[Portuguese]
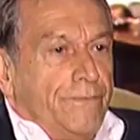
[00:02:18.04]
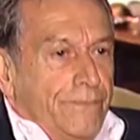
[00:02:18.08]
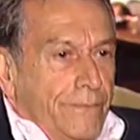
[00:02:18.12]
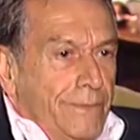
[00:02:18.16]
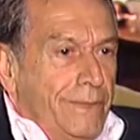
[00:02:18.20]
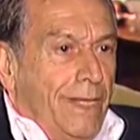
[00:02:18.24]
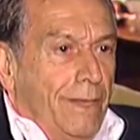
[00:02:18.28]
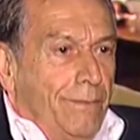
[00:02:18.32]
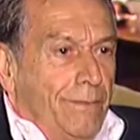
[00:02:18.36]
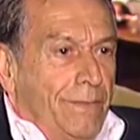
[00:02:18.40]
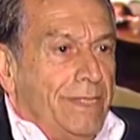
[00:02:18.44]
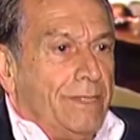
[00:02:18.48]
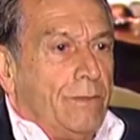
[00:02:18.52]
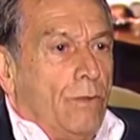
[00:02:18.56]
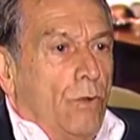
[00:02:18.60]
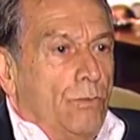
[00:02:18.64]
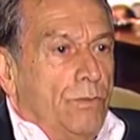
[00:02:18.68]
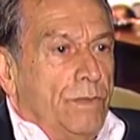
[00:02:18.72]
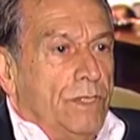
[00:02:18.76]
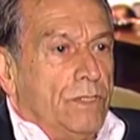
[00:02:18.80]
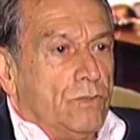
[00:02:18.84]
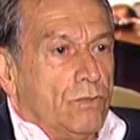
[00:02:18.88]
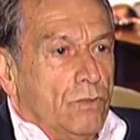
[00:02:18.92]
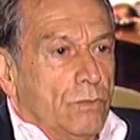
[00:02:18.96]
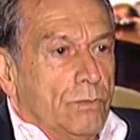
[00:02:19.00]

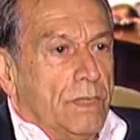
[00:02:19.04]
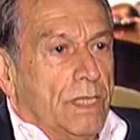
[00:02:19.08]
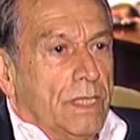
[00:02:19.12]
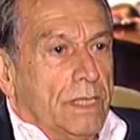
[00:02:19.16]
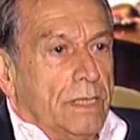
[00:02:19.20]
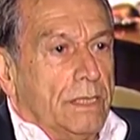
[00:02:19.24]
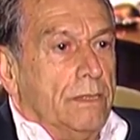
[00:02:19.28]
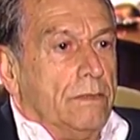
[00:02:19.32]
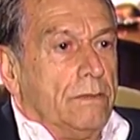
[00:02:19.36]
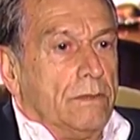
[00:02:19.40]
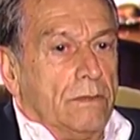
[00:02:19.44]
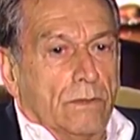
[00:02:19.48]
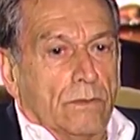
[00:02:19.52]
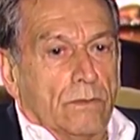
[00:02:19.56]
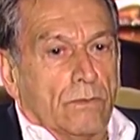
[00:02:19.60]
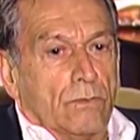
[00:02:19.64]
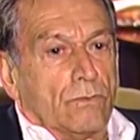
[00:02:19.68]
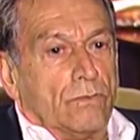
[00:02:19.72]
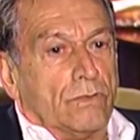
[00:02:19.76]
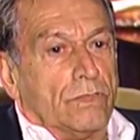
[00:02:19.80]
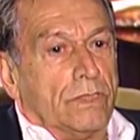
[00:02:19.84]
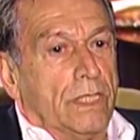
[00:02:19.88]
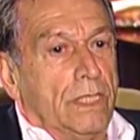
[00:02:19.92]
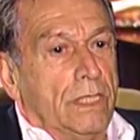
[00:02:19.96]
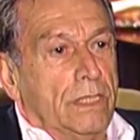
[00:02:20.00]
fundamentalmente sobre aquilo que eu não
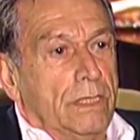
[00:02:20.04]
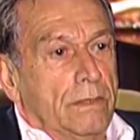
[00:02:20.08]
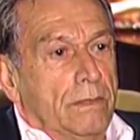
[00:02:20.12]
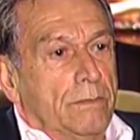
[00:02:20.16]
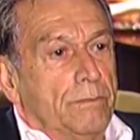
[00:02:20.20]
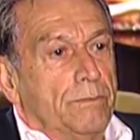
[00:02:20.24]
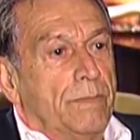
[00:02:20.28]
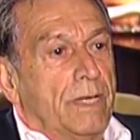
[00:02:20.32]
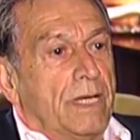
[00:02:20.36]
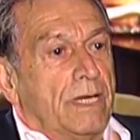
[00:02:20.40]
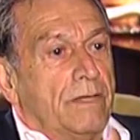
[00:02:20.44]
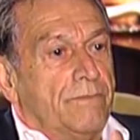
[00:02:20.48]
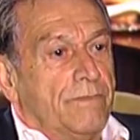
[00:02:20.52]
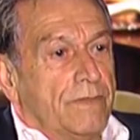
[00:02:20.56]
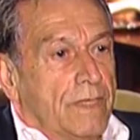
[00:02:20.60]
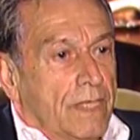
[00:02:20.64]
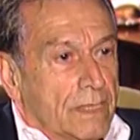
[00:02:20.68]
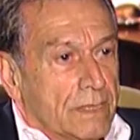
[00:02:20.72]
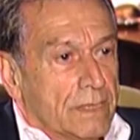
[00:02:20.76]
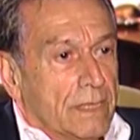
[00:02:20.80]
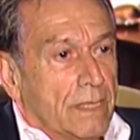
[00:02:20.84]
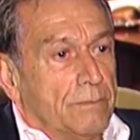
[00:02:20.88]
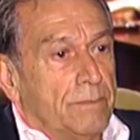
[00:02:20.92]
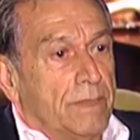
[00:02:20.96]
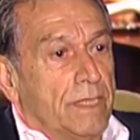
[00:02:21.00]
sei para
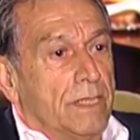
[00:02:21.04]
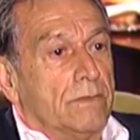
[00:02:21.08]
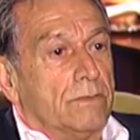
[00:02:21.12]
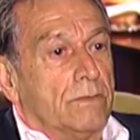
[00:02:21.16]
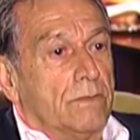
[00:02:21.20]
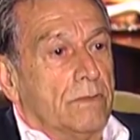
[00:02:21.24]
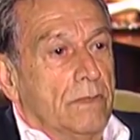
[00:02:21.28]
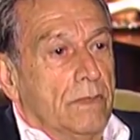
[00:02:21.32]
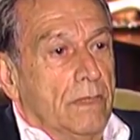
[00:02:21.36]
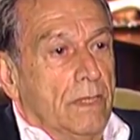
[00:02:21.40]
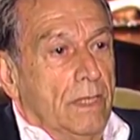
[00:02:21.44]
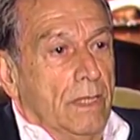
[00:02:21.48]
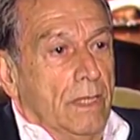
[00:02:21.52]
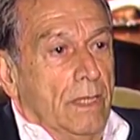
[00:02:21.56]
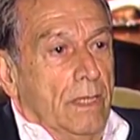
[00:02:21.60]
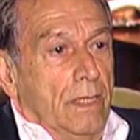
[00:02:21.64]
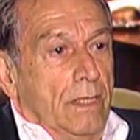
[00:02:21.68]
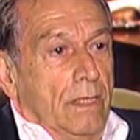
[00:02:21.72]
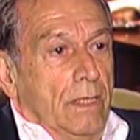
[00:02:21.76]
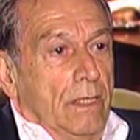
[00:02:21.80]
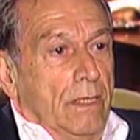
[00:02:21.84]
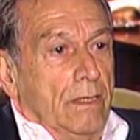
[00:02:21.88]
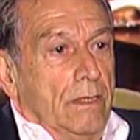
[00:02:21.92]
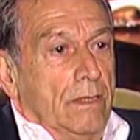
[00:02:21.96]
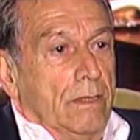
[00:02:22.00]
ficar sabendo
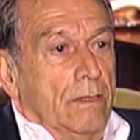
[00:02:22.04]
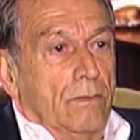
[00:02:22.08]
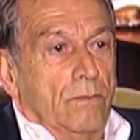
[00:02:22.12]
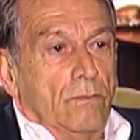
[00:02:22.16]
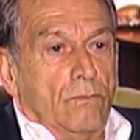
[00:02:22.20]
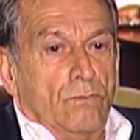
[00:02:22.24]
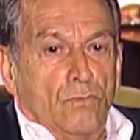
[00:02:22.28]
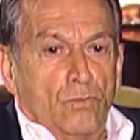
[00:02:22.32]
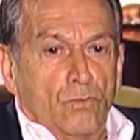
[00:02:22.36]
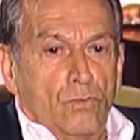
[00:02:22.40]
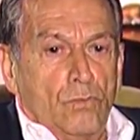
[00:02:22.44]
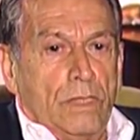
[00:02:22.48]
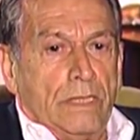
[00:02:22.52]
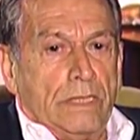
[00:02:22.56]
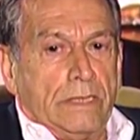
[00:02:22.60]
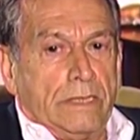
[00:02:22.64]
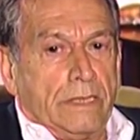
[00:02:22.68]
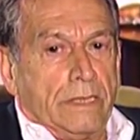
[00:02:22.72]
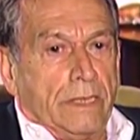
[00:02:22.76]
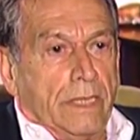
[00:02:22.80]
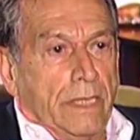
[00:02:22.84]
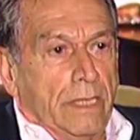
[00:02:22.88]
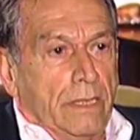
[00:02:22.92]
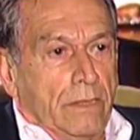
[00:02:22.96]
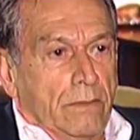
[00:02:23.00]
eu nunca
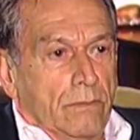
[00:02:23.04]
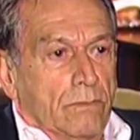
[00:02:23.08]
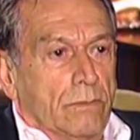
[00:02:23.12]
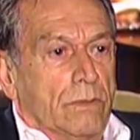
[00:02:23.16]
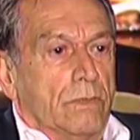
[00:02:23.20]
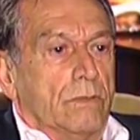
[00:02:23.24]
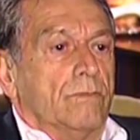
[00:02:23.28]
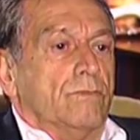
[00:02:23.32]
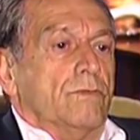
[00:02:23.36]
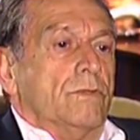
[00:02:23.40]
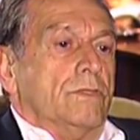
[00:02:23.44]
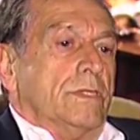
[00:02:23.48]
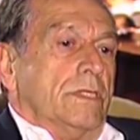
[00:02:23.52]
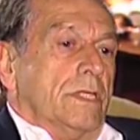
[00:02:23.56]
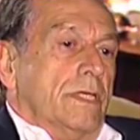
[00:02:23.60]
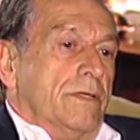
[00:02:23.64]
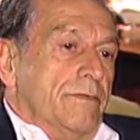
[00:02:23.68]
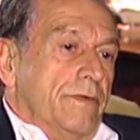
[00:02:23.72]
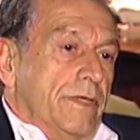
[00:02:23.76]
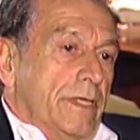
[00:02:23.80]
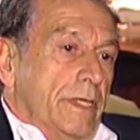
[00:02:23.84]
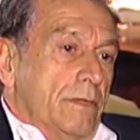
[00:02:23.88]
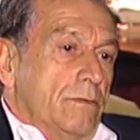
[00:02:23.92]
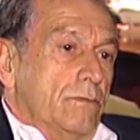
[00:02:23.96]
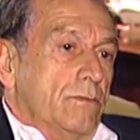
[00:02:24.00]
sei o que eu vou
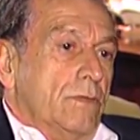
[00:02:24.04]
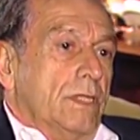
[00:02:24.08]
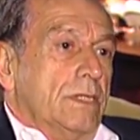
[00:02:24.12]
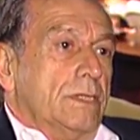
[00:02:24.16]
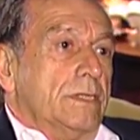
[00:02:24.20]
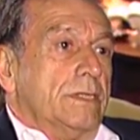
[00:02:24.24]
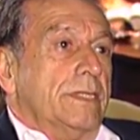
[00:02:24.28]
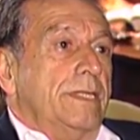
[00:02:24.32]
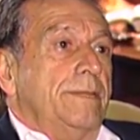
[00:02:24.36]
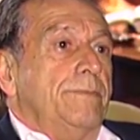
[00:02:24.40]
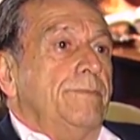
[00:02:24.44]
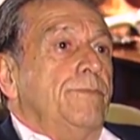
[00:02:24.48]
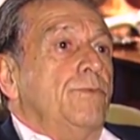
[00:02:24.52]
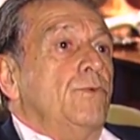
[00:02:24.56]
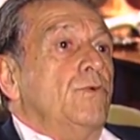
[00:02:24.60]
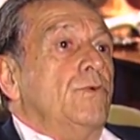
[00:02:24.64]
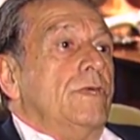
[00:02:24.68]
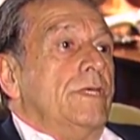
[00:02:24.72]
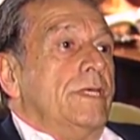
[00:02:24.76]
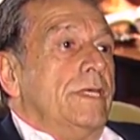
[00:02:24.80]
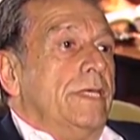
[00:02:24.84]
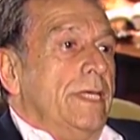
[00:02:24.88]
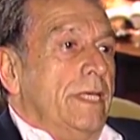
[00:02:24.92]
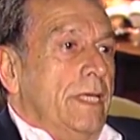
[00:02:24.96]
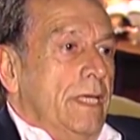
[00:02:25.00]
escrever, eu nunca sei
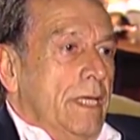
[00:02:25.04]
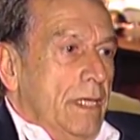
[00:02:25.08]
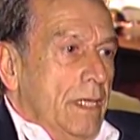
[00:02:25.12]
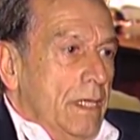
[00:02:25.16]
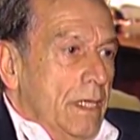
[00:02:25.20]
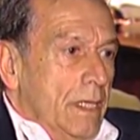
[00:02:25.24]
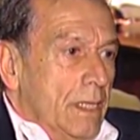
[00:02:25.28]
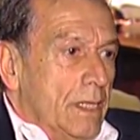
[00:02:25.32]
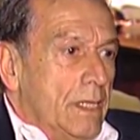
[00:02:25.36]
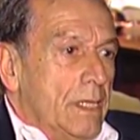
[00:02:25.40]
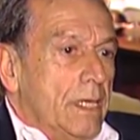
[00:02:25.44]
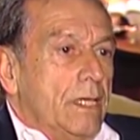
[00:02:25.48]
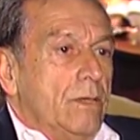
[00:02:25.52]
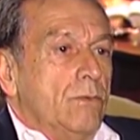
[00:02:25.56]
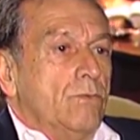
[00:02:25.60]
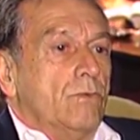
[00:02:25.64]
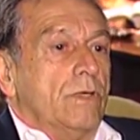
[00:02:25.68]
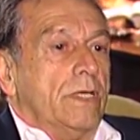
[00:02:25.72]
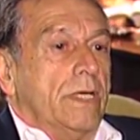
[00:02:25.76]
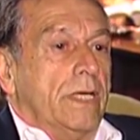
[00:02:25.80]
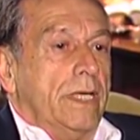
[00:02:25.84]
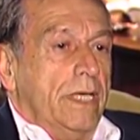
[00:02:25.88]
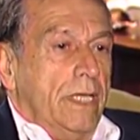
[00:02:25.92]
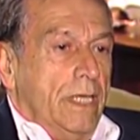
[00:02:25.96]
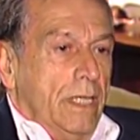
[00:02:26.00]
por quê e nem o
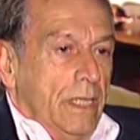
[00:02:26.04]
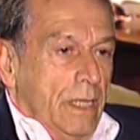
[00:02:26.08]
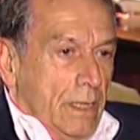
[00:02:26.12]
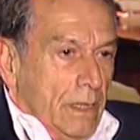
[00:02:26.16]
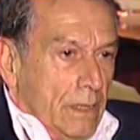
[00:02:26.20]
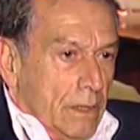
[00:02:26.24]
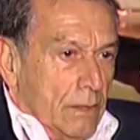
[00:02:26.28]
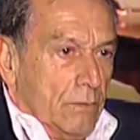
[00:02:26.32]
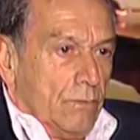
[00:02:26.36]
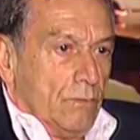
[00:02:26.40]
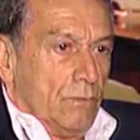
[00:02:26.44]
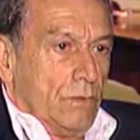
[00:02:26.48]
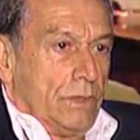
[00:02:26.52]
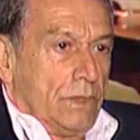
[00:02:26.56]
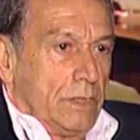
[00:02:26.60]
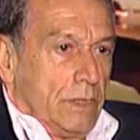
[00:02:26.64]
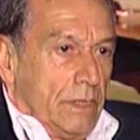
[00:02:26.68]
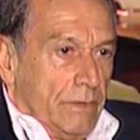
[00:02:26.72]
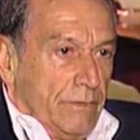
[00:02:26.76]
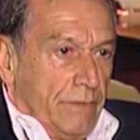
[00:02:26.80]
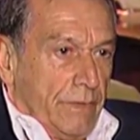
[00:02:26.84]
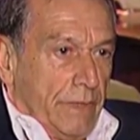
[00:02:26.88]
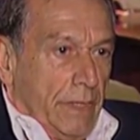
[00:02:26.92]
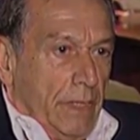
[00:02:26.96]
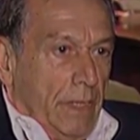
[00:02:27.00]
que que eu vou
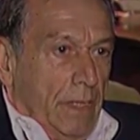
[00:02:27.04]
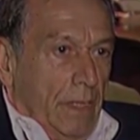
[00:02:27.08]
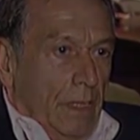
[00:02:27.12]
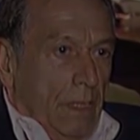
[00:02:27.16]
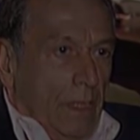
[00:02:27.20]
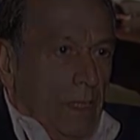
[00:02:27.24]
escrever.